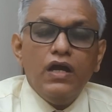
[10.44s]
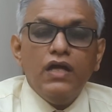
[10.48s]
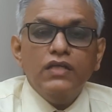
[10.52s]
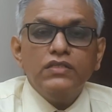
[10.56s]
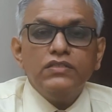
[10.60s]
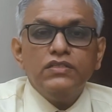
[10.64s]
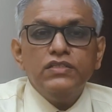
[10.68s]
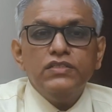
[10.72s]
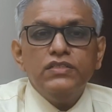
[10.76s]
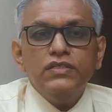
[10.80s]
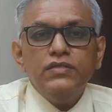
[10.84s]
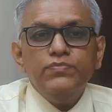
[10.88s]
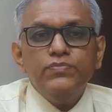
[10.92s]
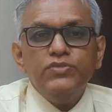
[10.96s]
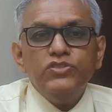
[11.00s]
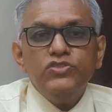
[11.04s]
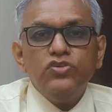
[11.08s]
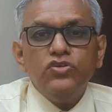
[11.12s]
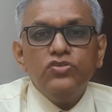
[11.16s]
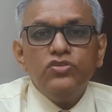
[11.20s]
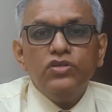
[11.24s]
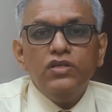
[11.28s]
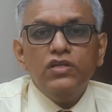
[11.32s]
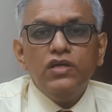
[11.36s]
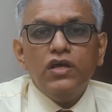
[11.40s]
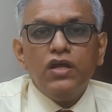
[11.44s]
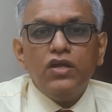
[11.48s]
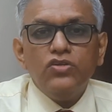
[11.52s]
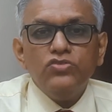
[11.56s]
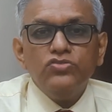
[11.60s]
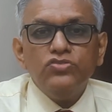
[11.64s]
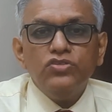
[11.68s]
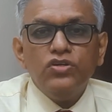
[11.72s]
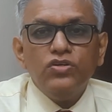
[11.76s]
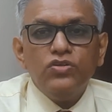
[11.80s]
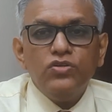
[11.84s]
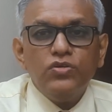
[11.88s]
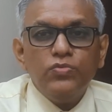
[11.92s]
আজকে যে বিষয়টা নিয়ে
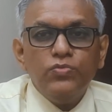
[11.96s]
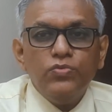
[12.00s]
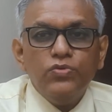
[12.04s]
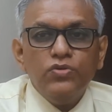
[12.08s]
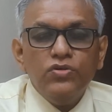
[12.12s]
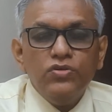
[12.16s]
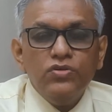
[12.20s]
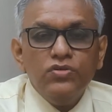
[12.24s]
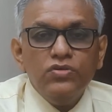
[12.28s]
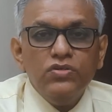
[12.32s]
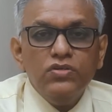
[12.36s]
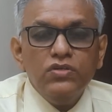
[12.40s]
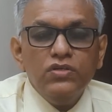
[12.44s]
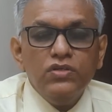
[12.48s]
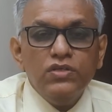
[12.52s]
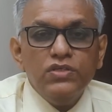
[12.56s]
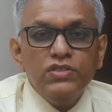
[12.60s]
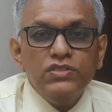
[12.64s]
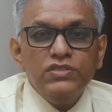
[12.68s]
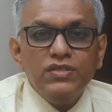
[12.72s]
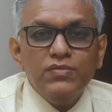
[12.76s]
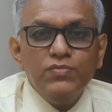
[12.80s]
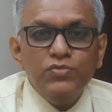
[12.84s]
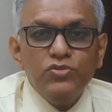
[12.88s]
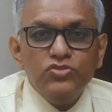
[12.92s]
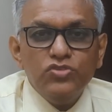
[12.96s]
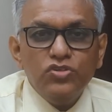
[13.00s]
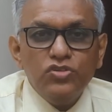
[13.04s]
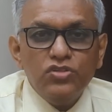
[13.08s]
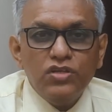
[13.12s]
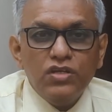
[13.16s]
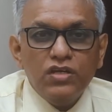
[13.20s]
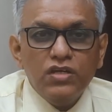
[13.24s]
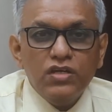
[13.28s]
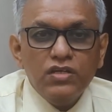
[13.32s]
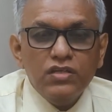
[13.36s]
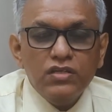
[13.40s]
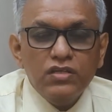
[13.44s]
আলোচনা করব সে
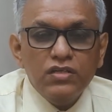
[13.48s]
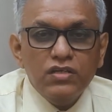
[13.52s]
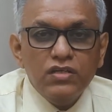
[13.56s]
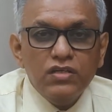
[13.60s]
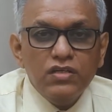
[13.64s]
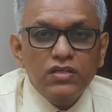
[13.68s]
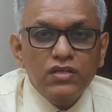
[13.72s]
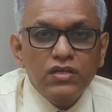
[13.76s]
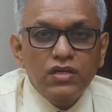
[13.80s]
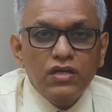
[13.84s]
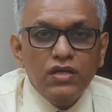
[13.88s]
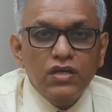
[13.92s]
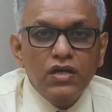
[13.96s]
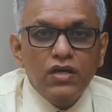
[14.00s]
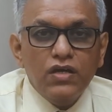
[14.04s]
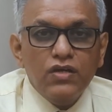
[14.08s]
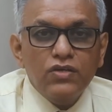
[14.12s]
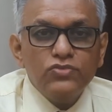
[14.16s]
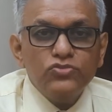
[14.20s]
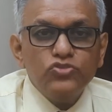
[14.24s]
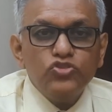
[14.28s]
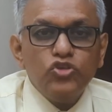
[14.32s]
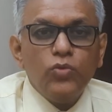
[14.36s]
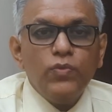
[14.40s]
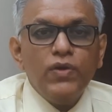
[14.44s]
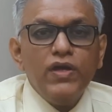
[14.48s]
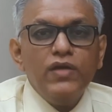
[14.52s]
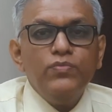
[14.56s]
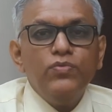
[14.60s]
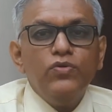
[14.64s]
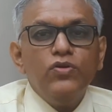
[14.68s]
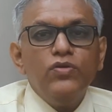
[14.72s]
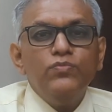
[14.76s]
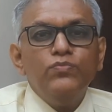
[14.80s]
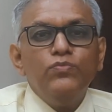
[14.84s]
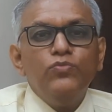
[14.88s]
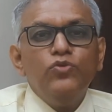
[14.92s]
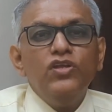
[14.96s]
বিষয়টা সবাই
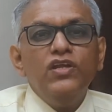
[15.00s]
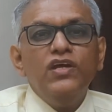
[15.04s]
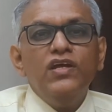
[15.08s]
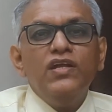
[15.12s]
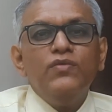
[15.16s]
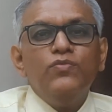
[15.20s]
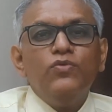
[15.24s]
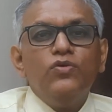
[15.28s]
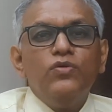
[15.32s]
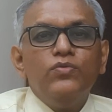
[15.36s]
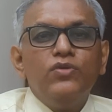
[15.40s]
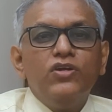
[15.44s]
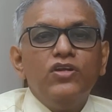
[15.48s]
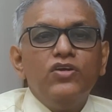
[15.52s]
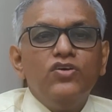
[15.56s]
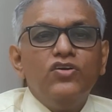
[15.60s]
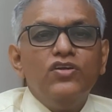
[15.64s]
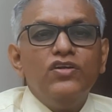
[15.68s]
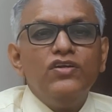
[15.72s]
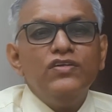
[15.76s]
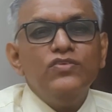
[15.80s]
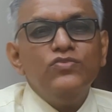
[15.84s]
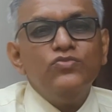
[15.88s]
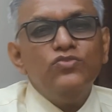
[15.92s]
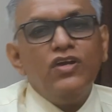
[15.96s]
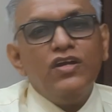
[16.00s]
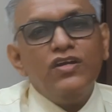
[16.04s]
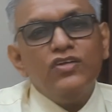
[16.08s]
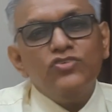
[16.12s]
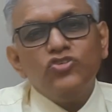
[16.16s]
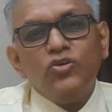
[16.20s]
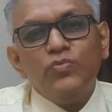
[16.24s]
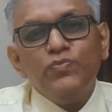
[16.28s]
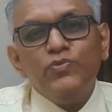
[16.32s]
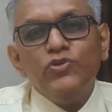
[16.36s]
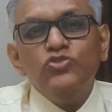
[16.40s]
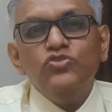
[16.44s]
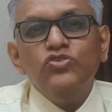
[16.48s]
মহিলারা মনে করেন ওনারা
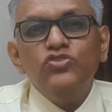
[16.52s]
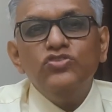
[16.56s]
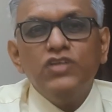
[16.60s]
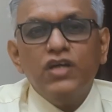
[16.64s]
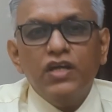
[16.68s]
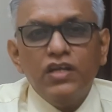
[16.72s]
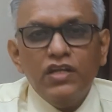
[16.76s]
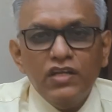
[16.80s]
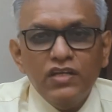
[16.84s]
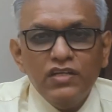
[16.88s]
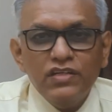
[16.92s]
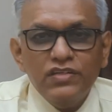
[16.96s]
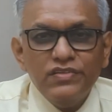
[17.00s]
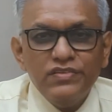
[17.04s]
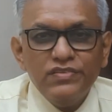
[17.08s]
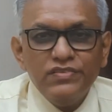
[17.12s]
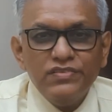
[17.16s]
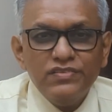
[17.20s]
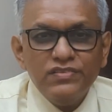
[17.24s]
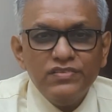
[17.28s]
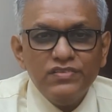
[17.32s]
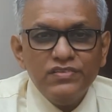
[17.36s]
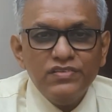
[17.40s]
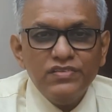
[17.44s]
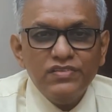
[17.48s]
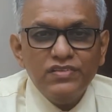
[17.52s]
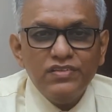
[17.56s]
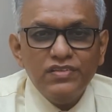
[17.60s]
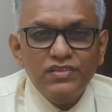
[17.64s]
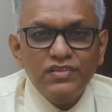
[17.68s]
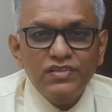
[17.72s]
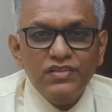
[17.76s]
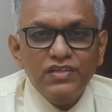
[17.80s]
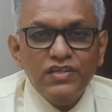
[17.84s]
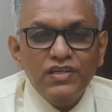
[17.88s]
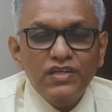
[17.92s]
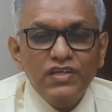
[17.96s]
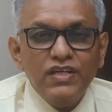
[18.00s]
সব কিছুই জানেন
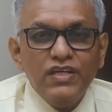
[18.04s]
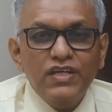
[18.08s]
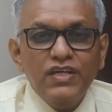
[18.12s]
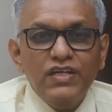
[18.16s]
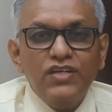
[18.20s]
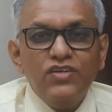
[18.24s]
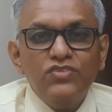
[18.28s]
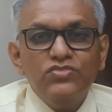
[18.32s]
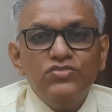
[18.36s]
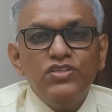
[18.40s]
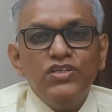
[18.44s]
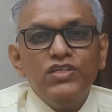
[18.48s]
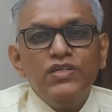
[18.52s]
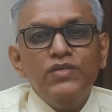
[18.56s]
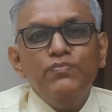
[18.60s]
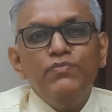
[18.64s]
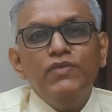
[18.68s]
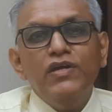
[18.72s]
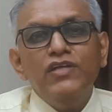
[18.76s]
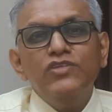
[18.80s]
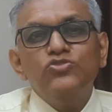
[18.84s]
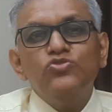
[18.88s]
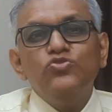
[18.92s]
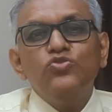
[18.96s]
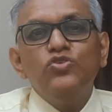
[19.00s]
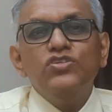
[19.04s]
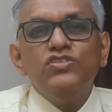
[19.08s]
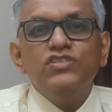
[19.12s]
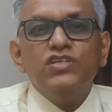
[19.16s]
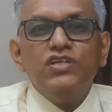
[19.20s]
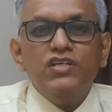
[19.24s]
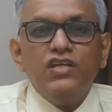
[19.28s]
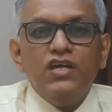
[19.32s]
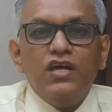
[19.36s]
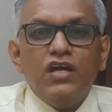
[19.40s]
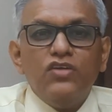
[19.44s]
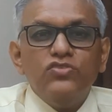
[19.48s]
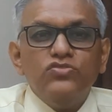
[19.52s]
এটা হচ্ছে কি মেনস্ট্রুয়েশন
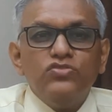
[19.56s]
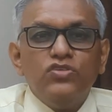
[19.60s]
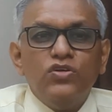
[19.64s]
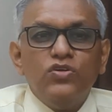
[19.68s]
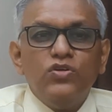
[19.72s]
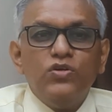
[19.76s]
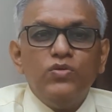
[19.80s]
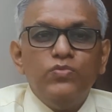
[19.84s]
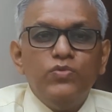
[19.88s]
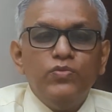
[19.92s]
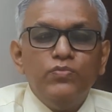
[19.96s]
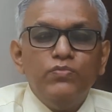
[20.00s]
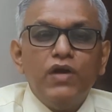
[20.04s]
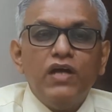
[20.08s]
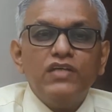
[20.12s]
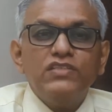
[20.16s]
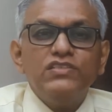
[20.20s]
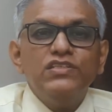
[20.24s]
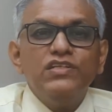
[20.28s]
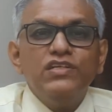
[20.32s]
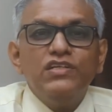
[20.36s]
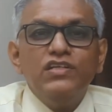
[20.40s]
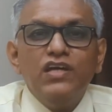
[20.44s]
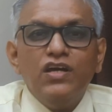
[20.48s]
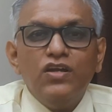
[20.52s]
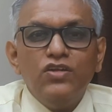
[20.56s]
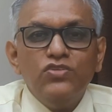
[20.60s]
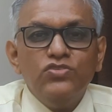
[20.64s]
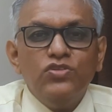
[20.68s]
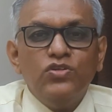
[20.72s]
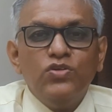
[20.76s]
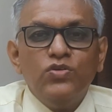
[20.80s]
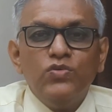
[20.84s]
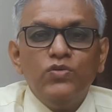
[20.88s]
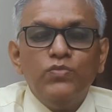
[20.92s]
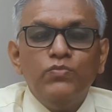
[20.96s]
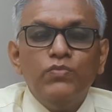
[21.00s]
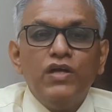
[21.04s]
নিয়ে আলোচনা করব মাসিক নিয়ে
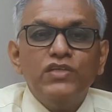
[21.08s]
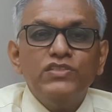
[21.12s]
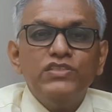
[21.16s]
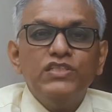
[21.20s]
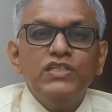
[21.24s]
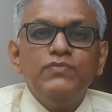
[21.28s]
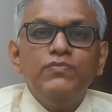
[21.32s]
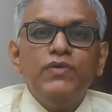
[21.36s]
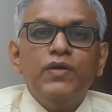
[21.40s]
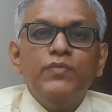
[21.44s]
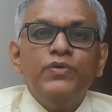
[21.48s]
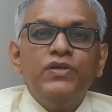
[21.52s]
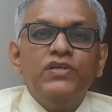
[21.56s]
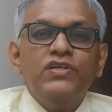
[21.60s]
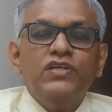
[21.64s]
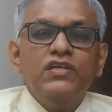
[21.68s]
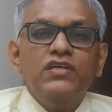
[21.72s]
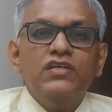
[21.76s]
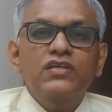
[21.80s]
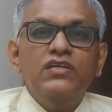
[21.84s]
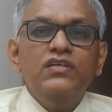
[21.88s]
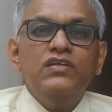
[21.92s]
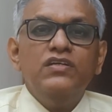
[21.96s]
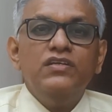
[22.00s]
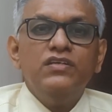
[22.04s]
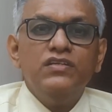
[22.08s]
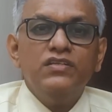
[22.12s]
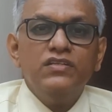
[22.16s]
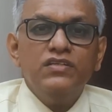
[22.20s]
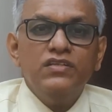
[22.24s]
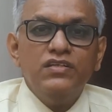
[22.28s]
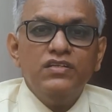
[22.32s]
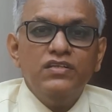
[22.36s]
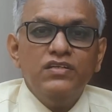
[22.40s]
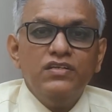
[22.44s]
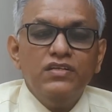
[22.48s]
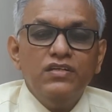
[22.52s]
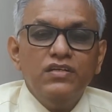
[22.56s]
আলোচনা করব মাসিক ব্যাপারটা কী
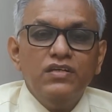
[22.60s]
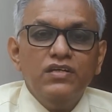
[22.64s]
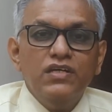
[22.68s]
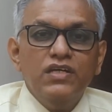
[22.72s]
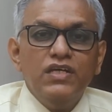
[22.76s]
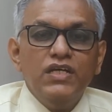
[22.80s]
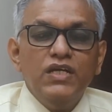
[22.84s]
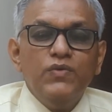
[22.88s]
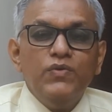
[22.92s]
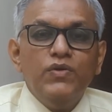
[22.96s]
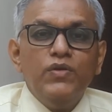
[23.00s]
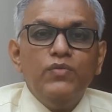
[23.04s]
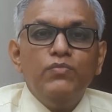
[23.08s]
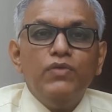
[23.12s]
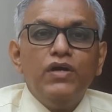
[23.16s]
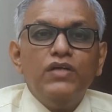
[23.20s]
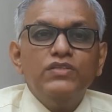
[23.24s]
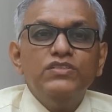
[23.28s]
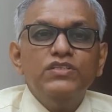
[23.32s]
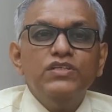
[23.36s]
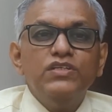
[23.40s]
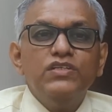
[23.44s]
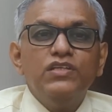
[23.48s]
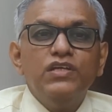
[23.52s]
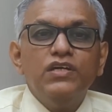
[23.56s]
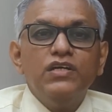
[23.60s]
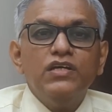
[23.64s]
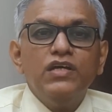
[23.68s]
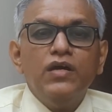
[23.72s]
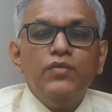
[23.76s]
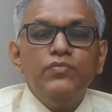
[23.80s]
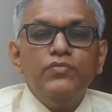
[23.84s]
মানে মাসিক থেকে